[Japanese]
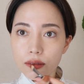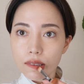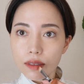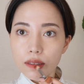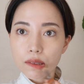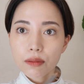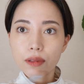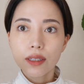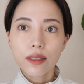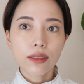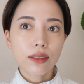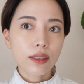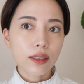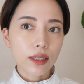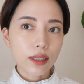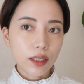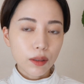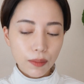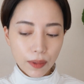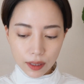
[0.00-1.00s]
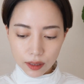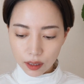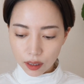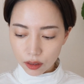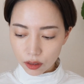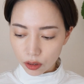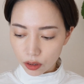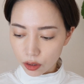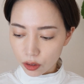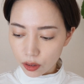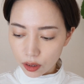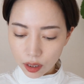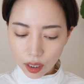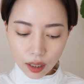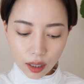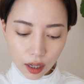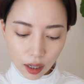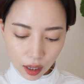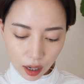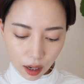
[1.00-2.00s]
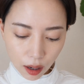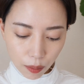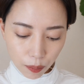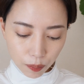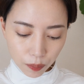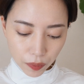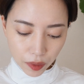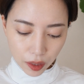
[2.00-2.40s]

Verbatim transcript: 唇に一番最初に塗ってから